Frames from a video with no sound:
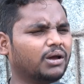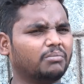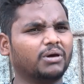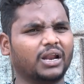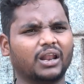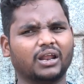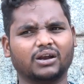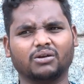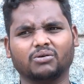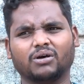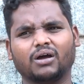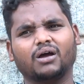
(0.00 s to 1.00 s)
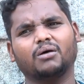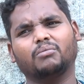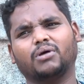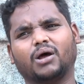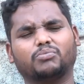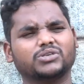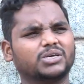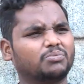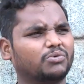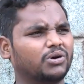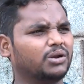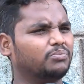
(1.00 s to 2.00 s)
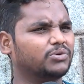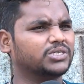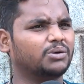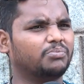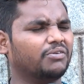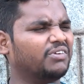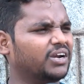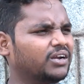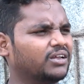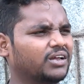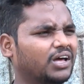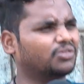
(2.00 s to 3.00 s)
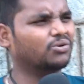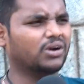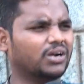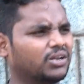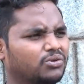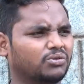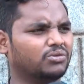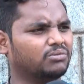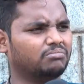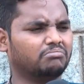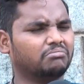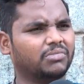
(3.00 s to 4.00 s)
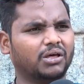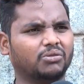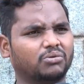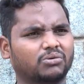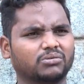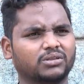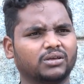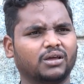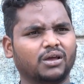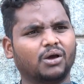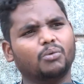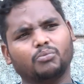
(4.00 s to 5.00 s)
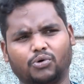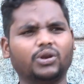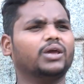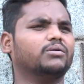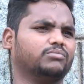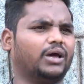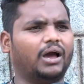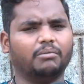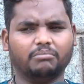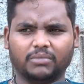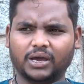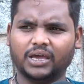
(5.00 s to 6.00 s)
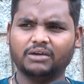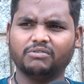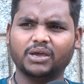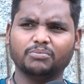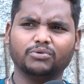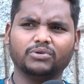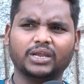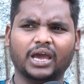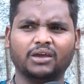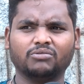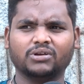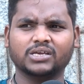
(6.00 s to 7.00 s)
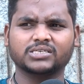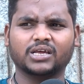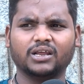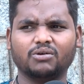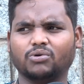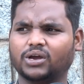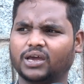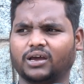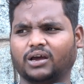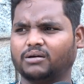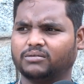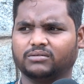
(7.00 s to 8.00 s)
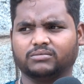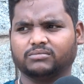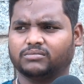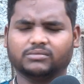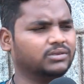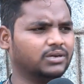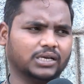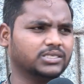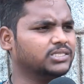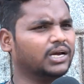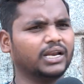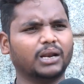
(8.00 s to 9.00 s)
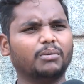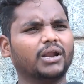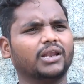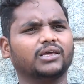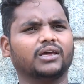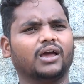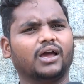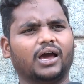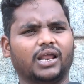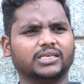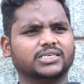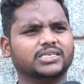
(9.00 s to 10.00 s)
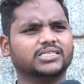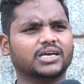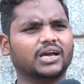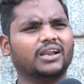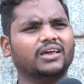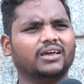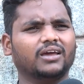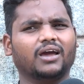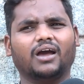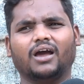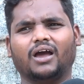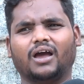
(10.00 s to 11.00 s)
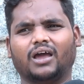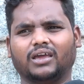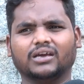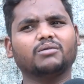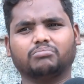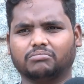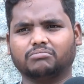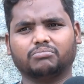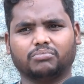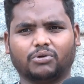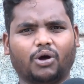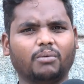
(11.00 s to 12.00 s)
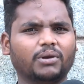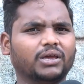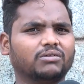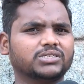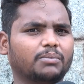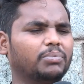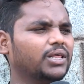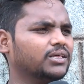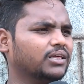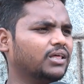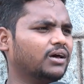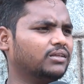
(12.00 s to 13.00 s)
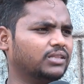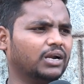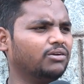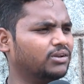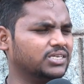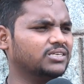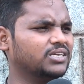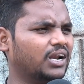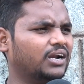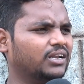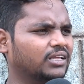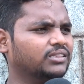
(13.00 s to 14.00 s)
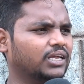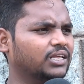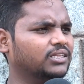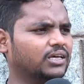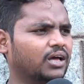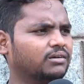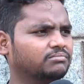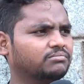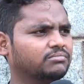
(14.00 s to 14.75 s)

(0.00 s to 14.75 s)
మరి అమ్మాయిని అలా అన్నా మరి అప్పుడు చెప్పండి ఇప్పుడు చెప్పడం ఏంటి అదొకటి ఒకటి పోనీ అమ్మాయి వైపు న్యాయం ఉన్నా సరే ఓకే ఖచ్చితంగా నిలబడాలి అలా చేస్తే గానీ ఇంకా ప్రాపర్గా ఎవరు చెప్పలేదు కదా దాంట్లో నిజ నిజాలంటే ఏం తెలియదు కదా